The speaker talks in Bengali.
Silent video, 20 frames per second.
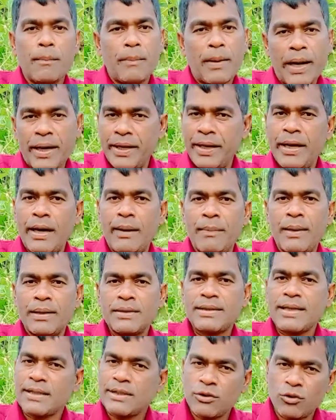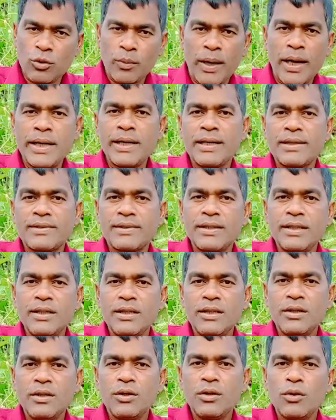বাইরে আমার চাচাতো ভাই আছে
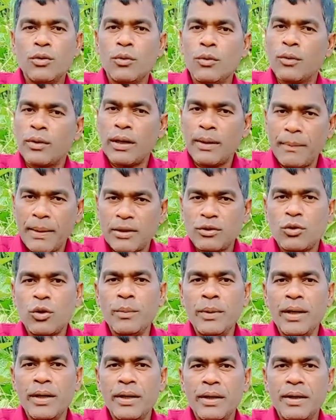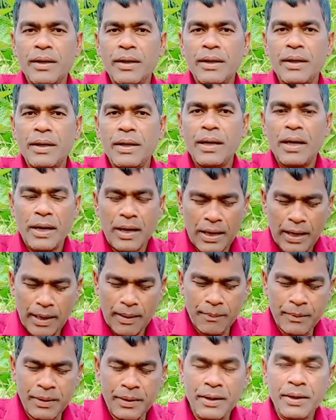ওনার মাধ্যমে
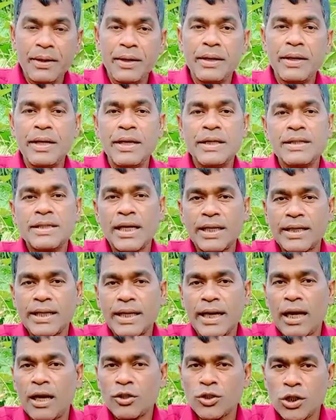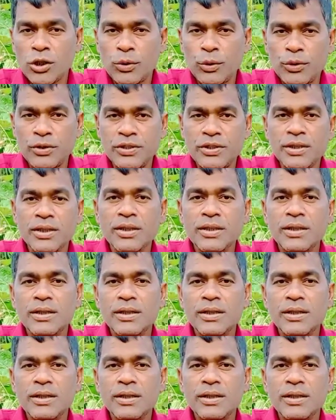আমি এই জাতটা কালেকশন করেছি